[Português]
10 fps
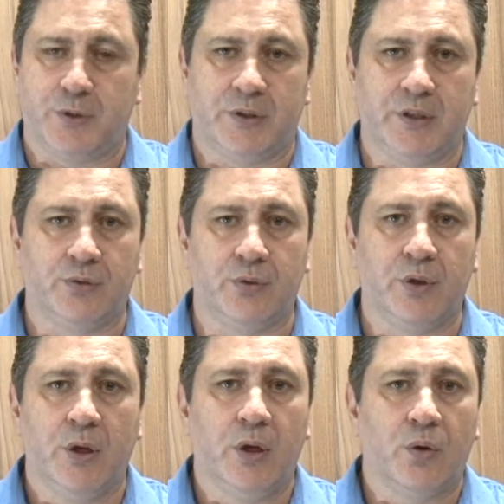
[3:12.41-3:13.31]

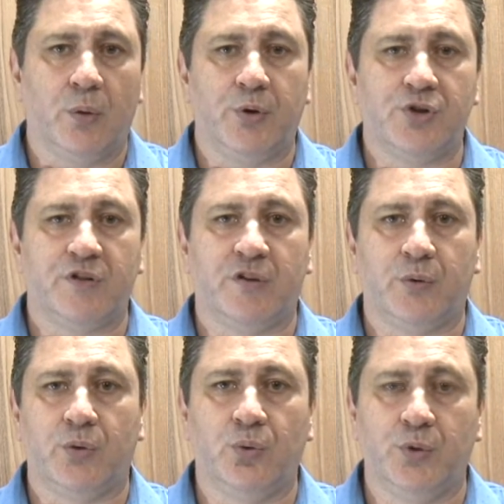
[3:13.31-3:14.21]
Portanto, como eu disse, é um
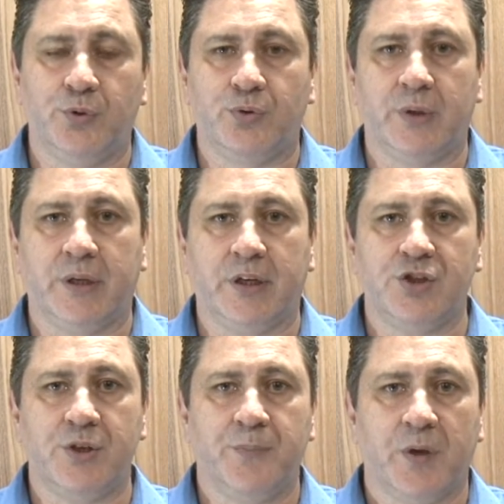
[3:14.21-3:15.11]
orgulho muito
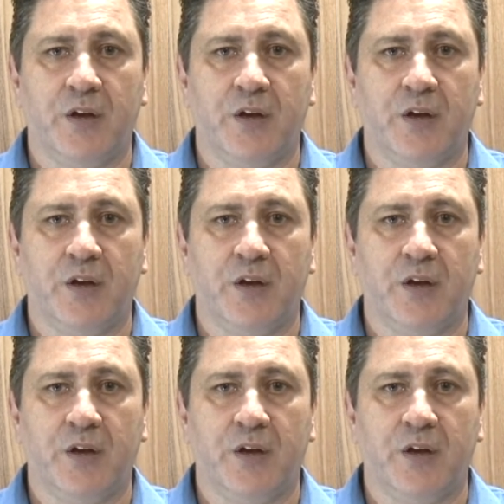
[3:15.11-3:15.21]
grande